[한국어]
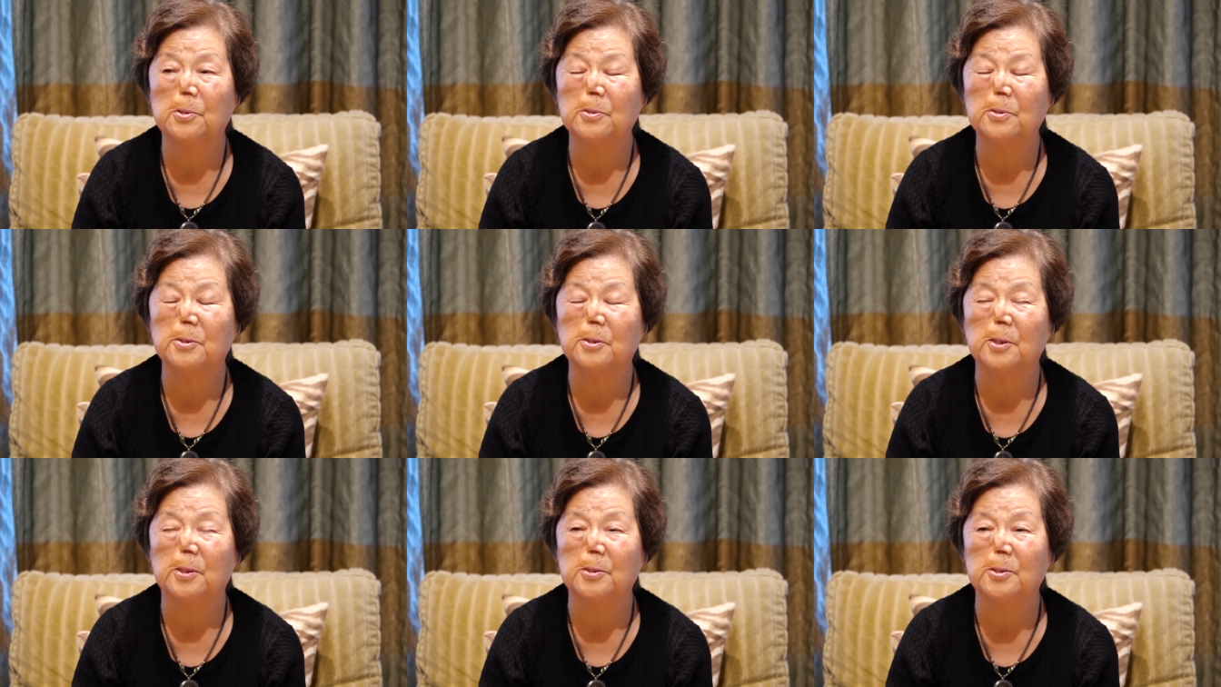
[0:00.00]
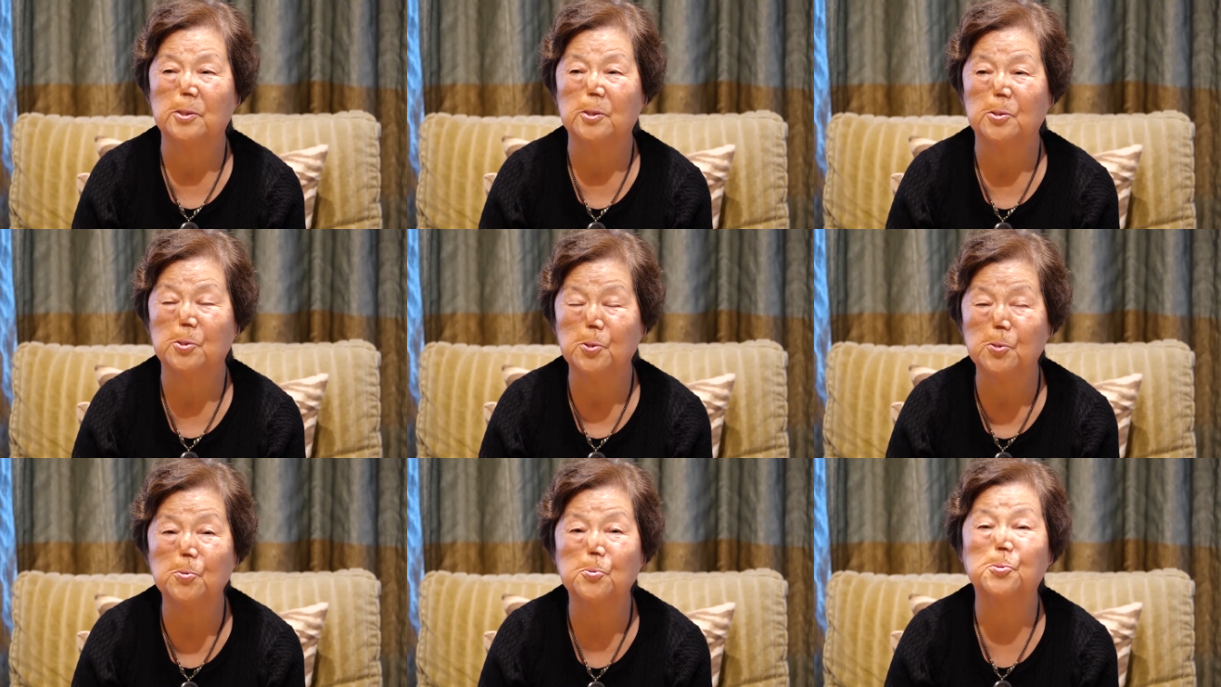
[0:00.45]
저저
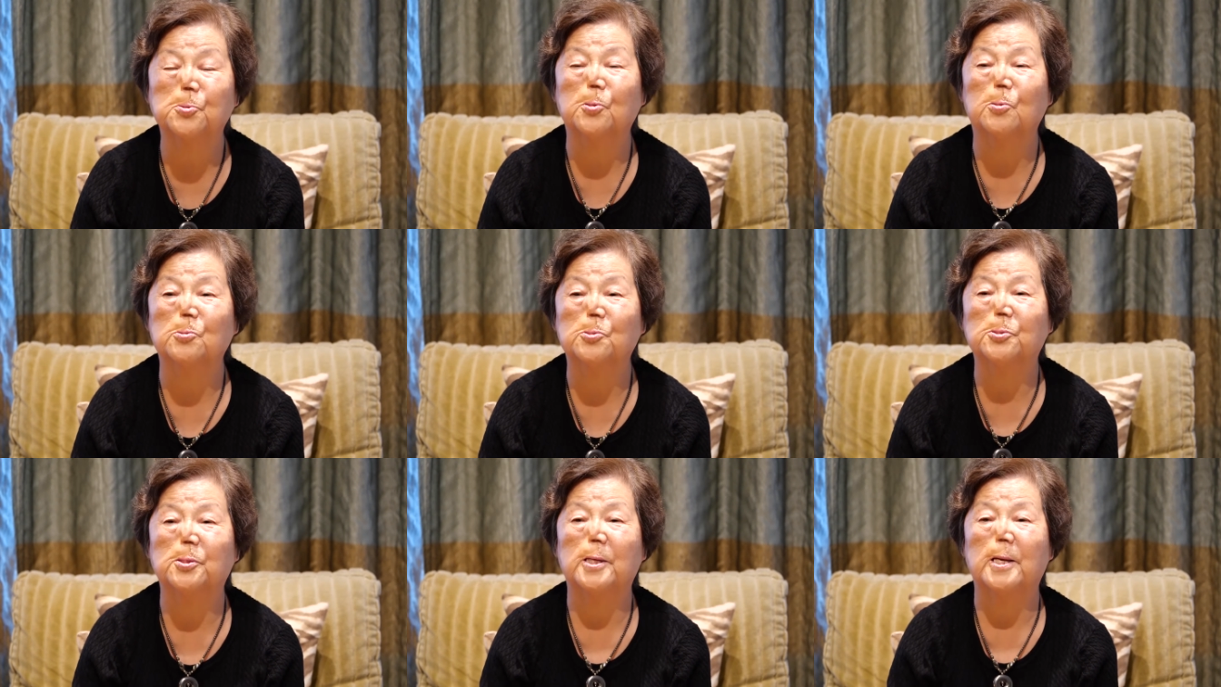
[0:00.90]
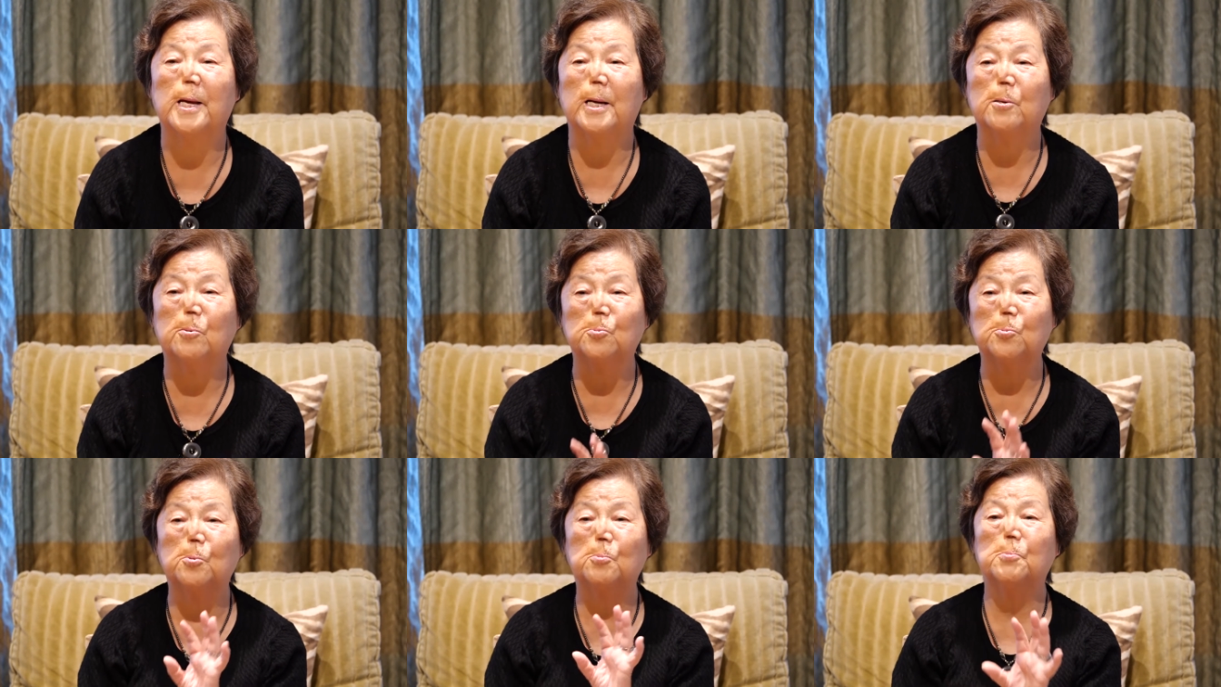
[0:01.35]
휴솔스
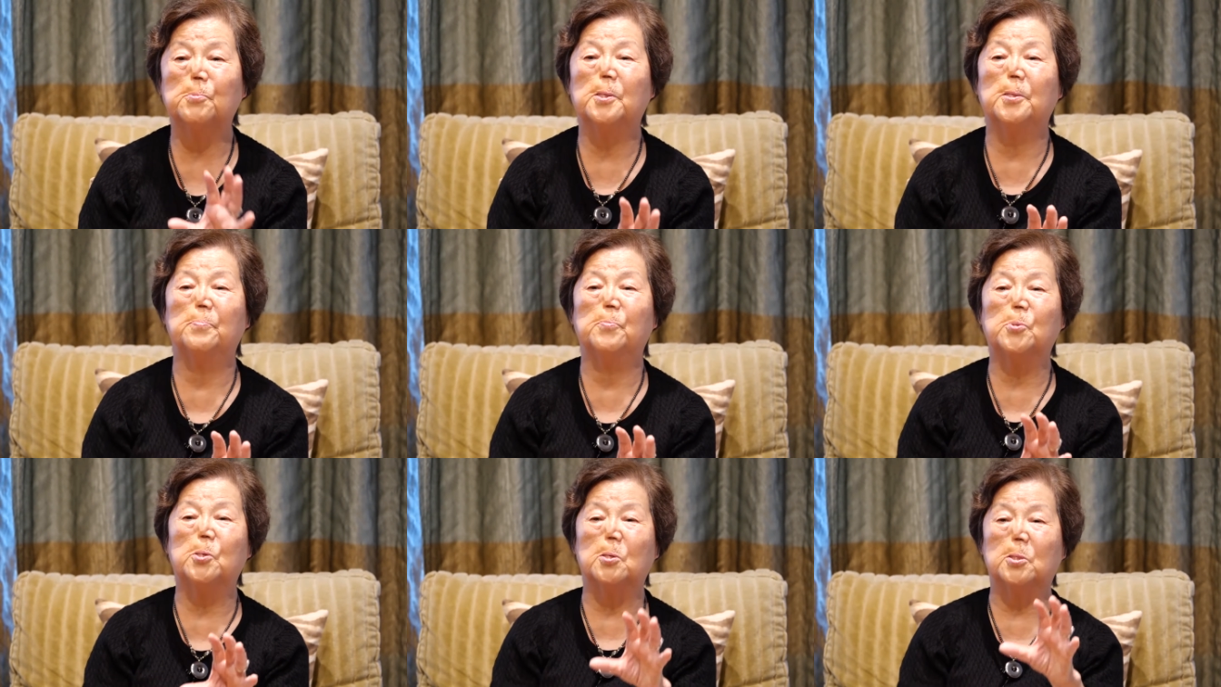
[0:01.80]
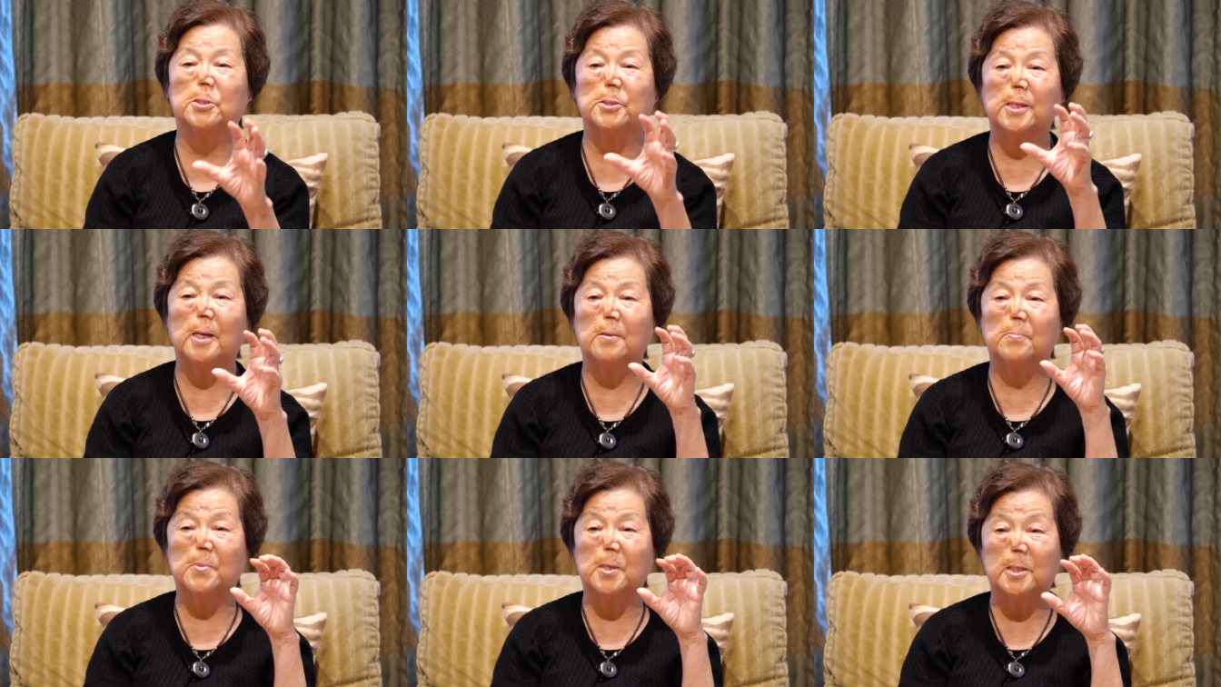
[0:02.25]
에코노미 뭐
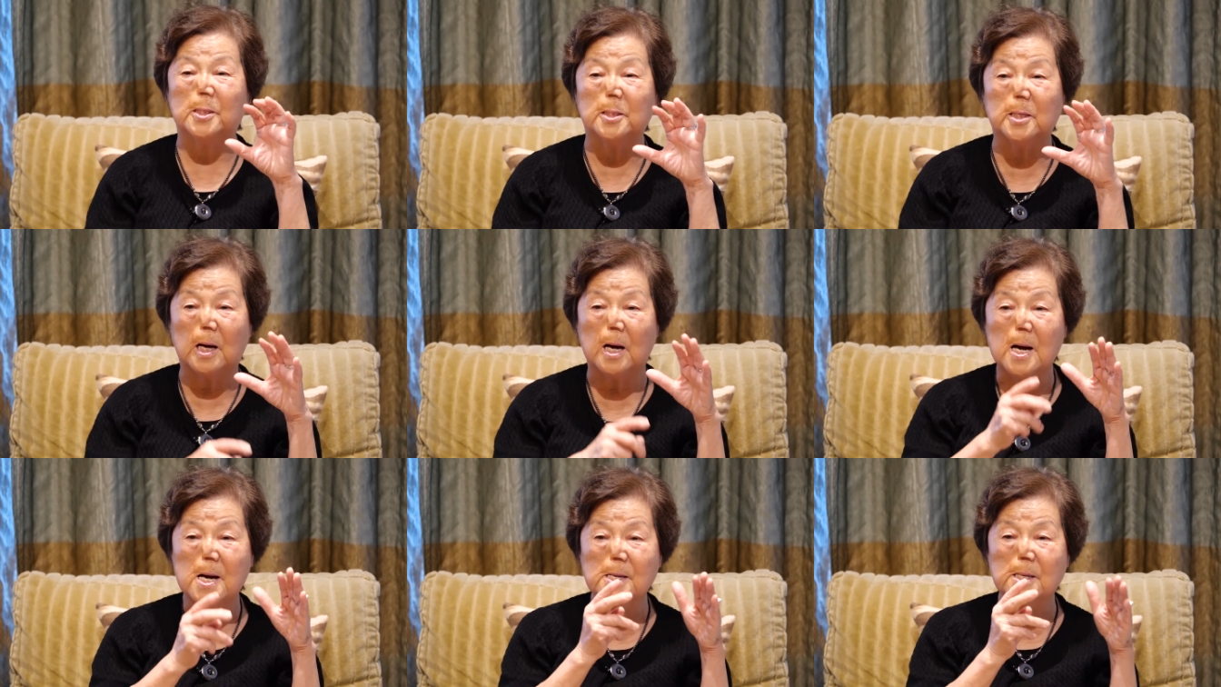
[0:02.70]
그다음에 그그